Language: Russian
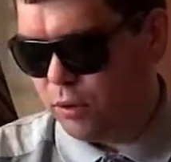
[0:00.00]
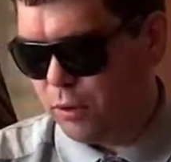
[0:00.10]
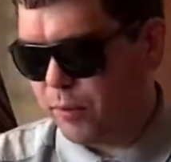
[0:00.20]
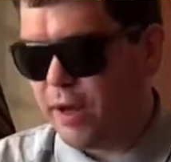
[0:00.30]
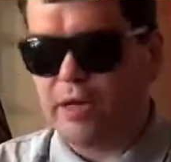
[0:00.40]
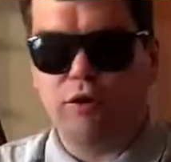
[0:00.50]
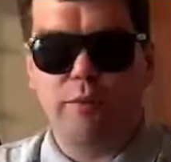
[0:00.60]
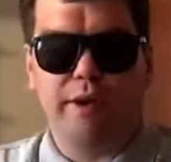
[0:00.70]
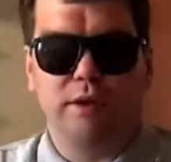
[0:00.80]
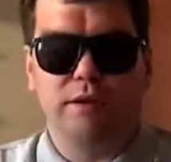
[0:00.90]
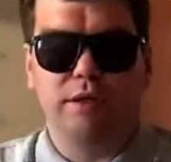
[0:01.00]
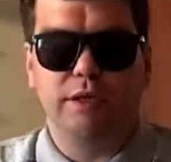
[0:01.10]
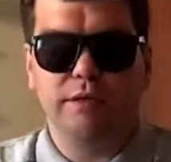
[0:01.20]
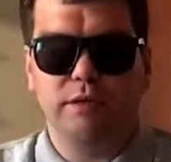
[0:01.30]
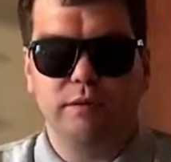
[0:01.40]
Приятель у меня
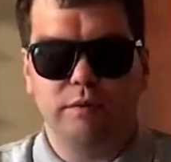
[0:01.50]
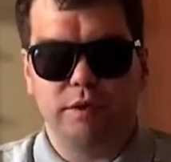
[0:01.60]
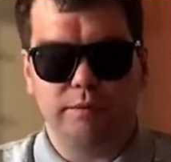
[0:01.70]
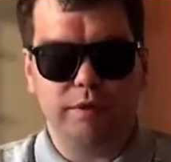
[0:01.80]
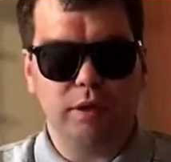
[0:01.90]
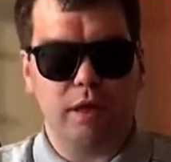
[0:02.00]
есть, и был, я